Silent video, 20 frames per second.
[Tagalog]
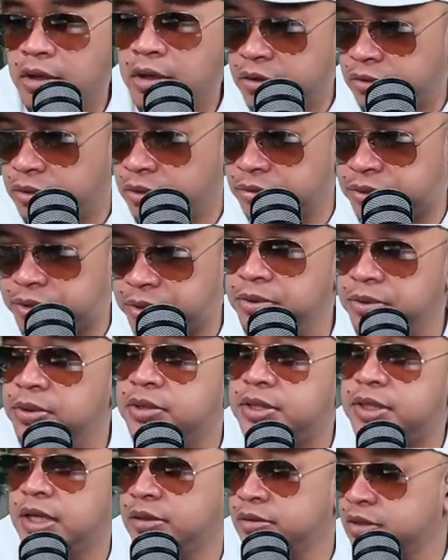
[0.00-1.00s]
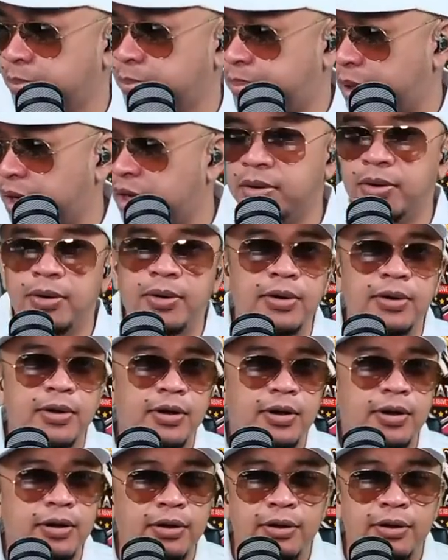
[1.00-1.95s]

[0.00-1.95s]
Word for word: Susunod daw na Pangulo!